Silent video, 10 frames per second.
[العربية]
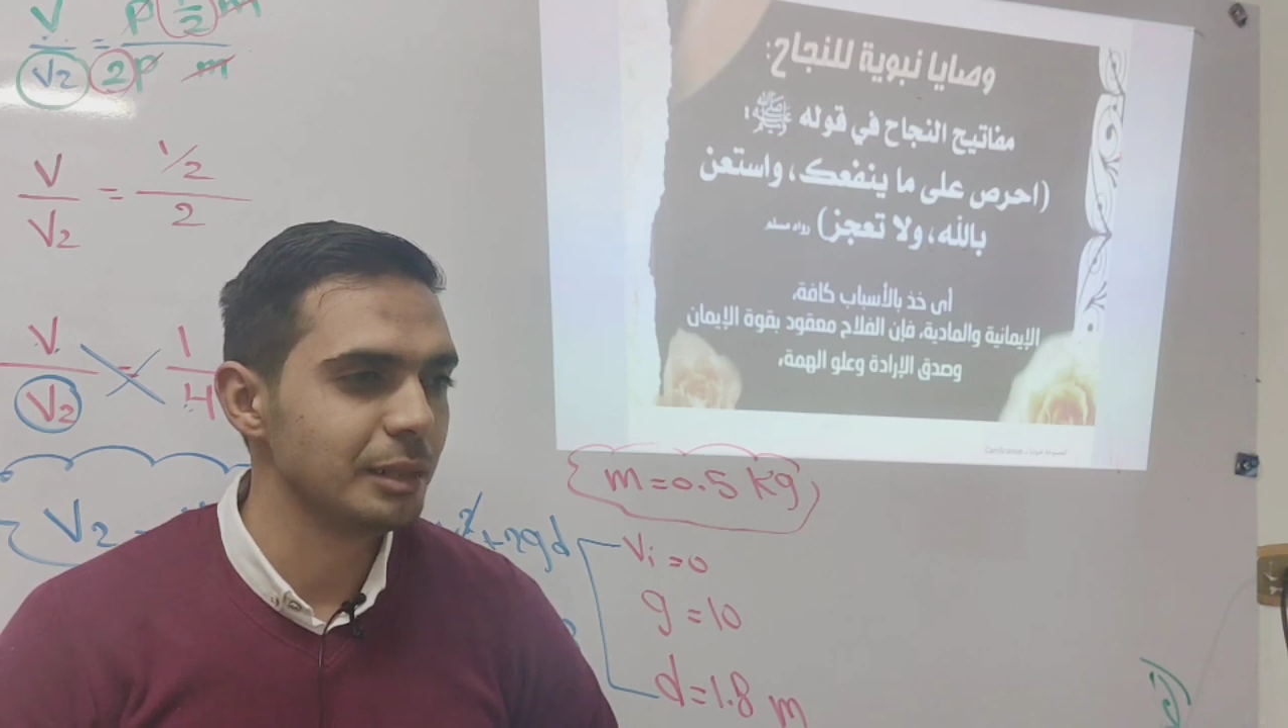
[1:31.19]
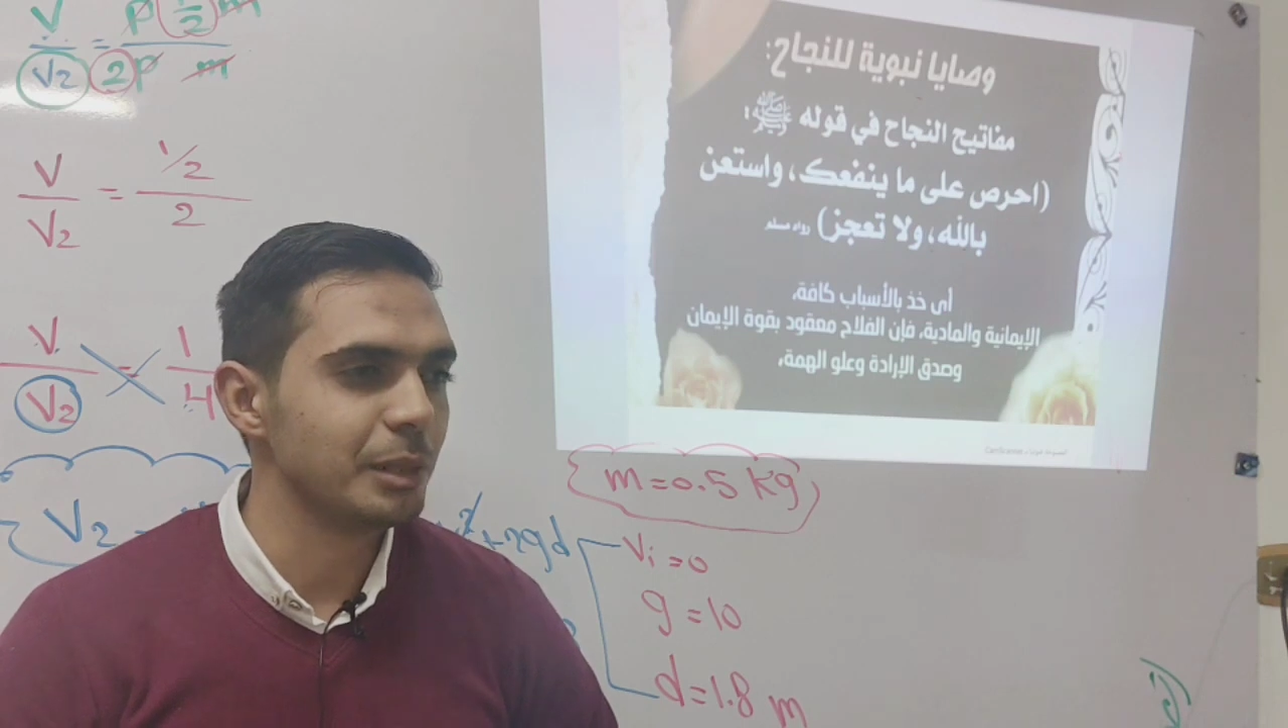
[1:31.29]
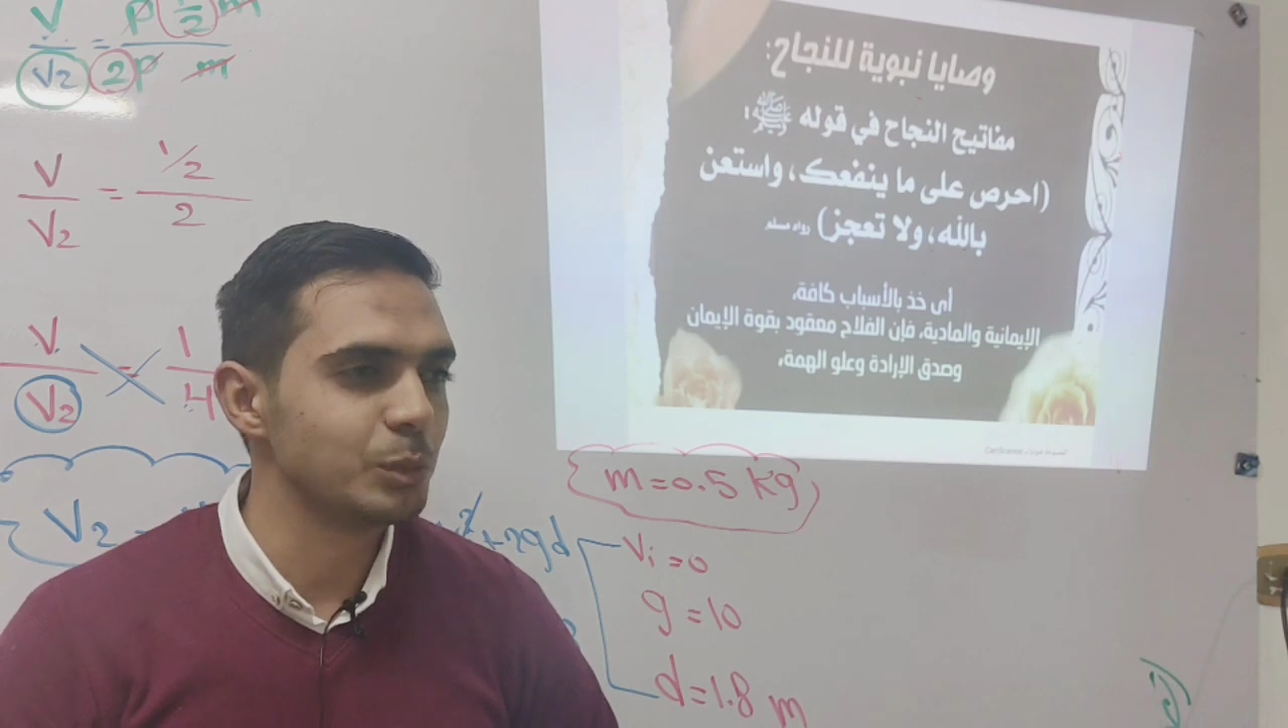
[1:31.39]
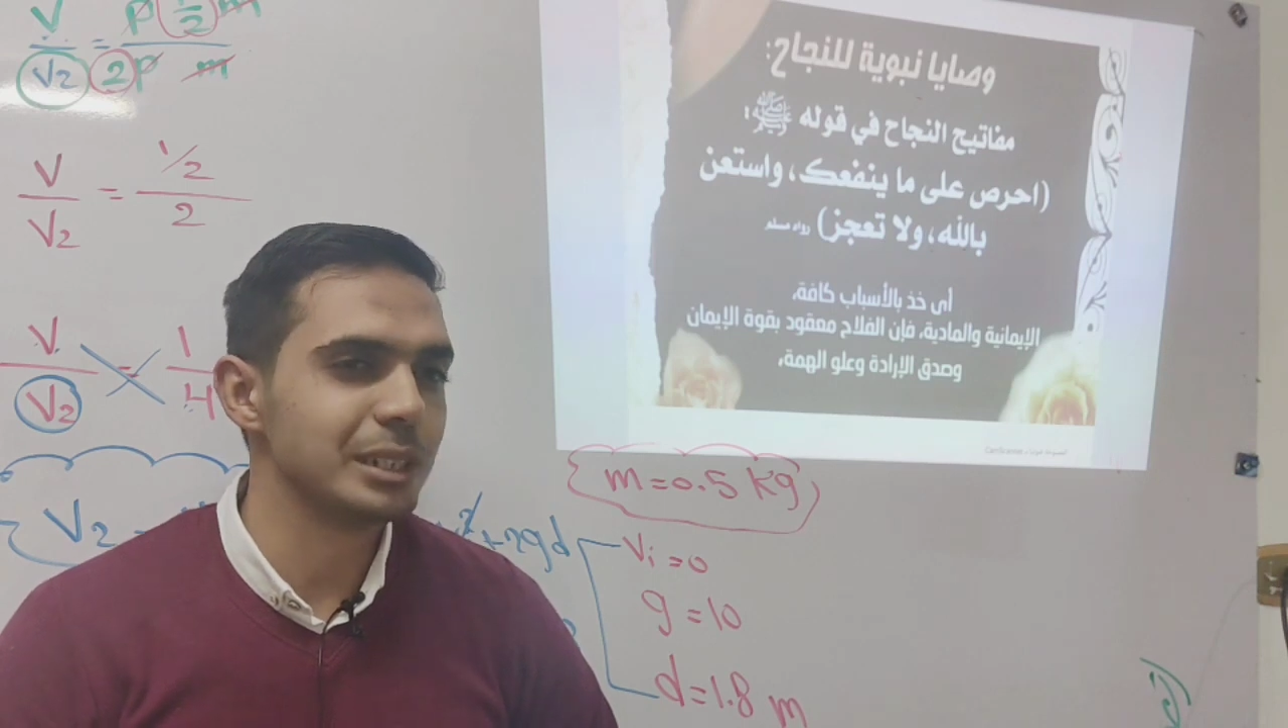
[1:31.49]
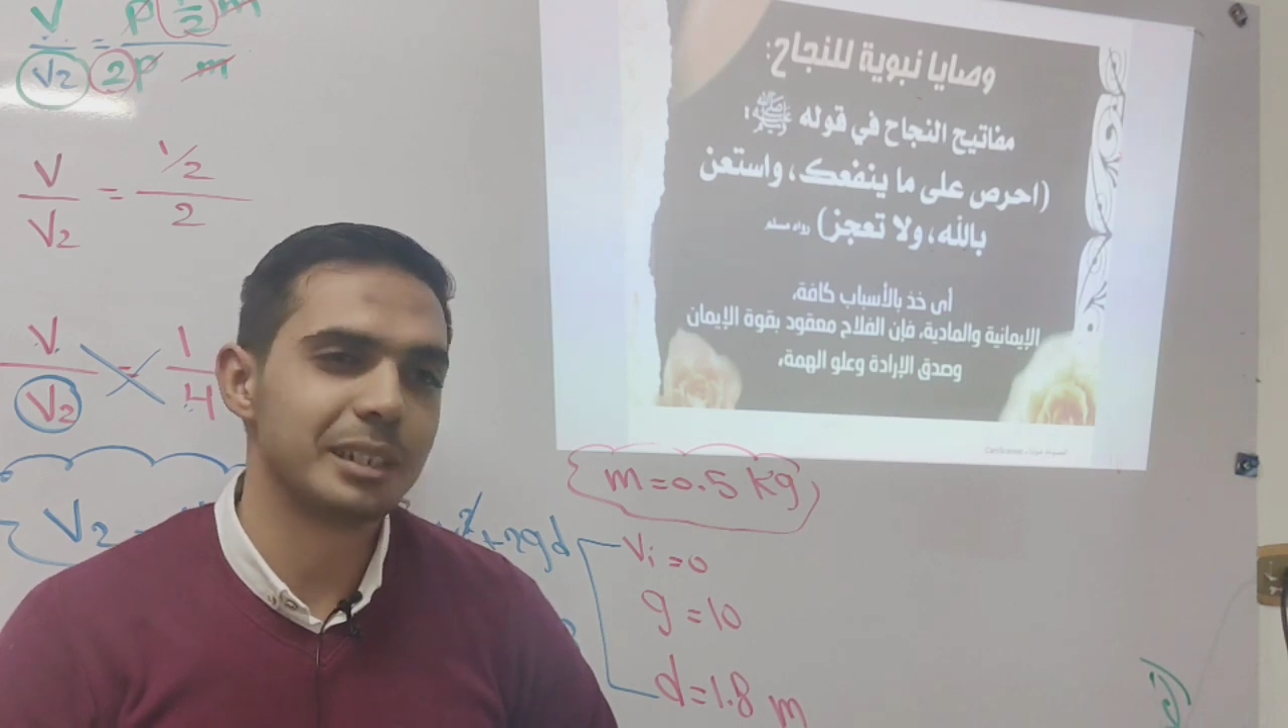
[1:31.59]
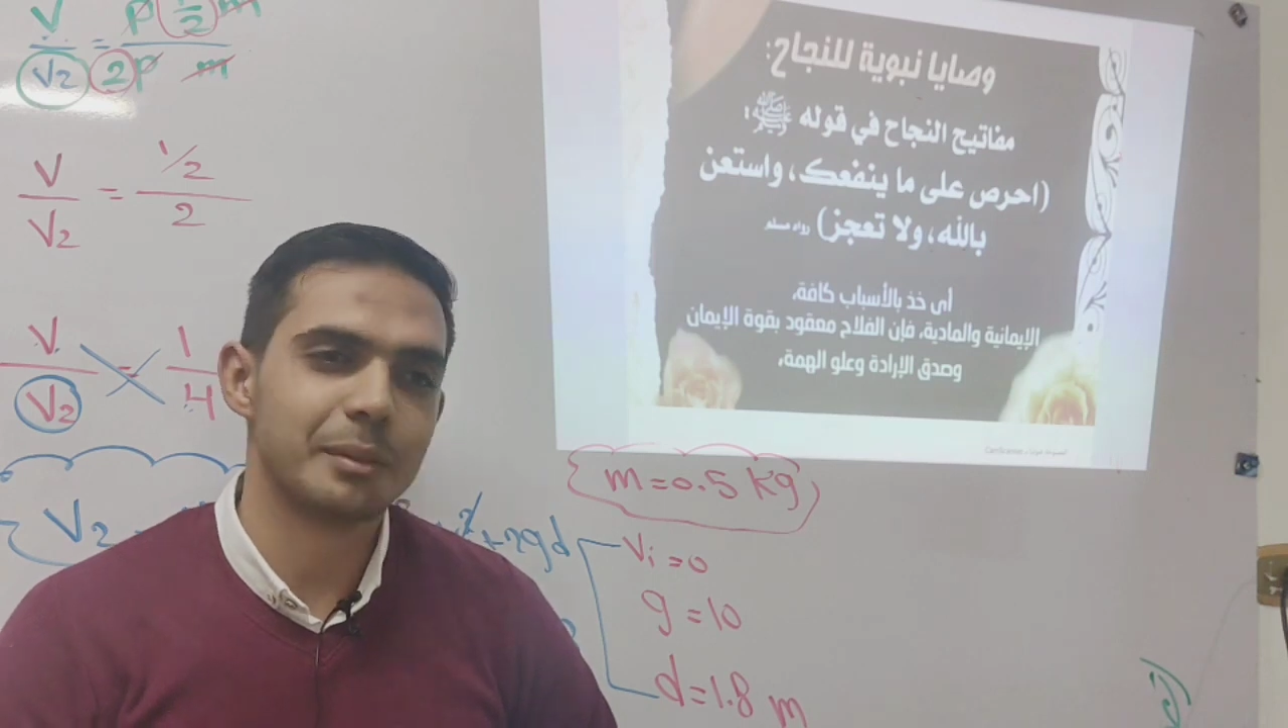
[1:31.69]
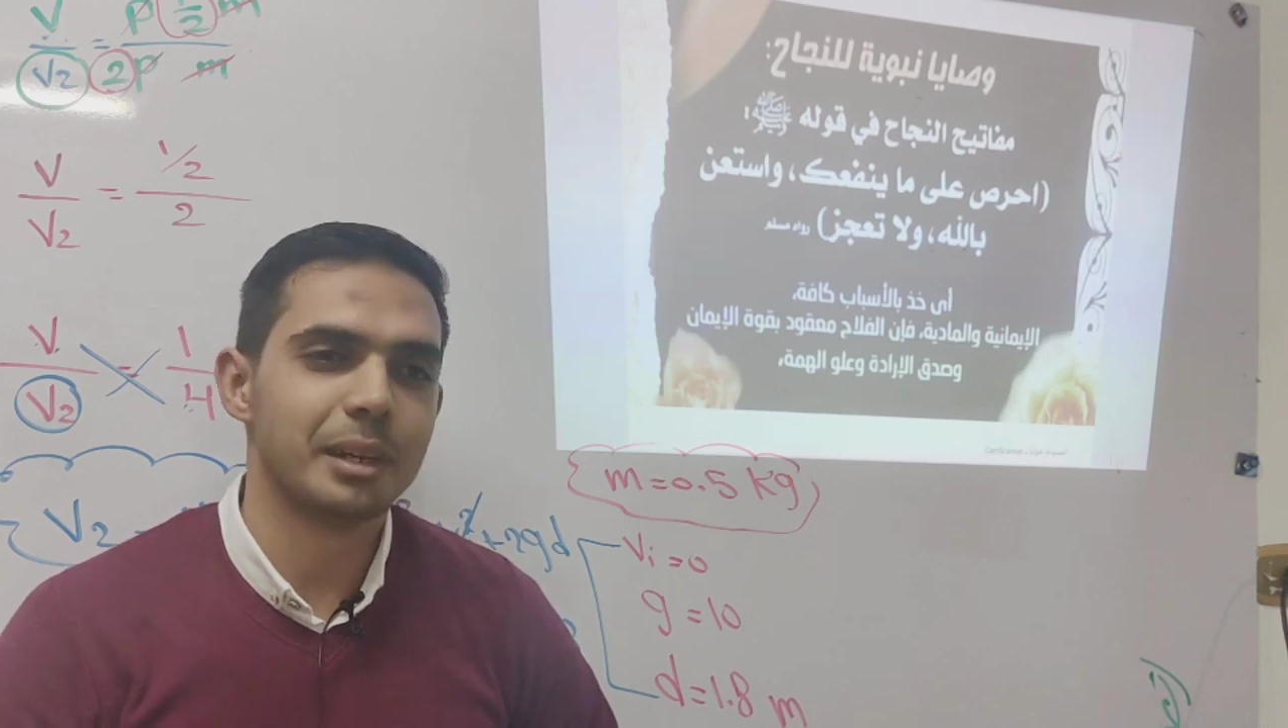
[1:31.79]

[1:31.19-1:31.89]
يبقى المذاكره